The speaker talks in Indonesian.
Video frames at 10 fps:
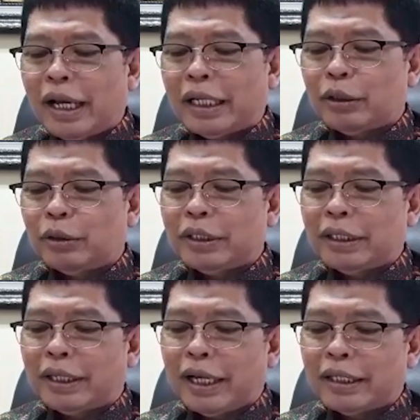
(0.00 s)
atau
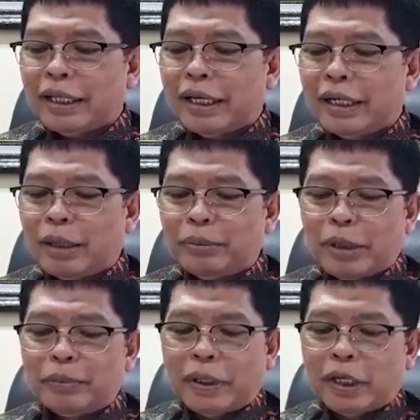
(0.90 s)
singkatan
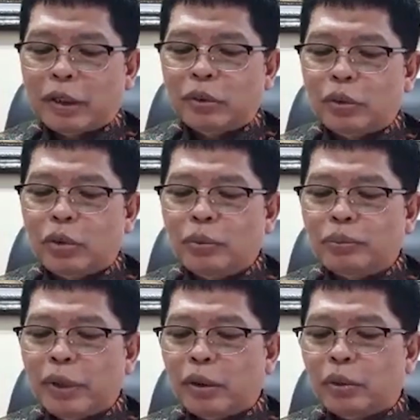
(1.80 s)
nama badan
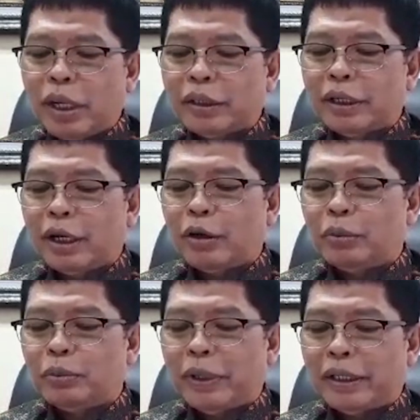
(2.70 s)
hukum penggugat
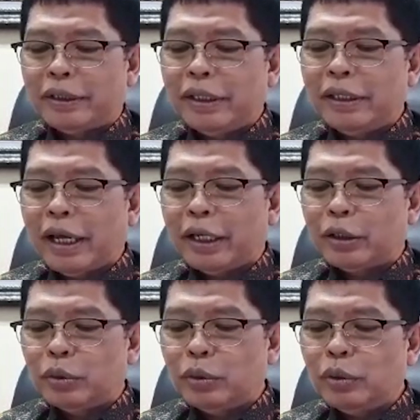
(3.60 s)
rekonvensi
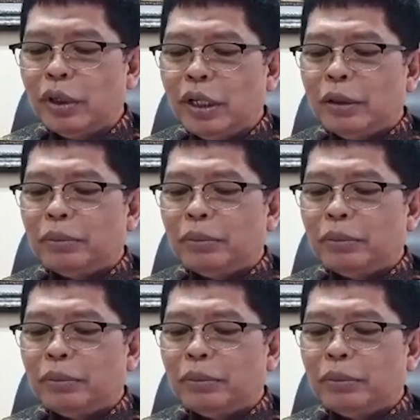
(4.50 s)
yaitu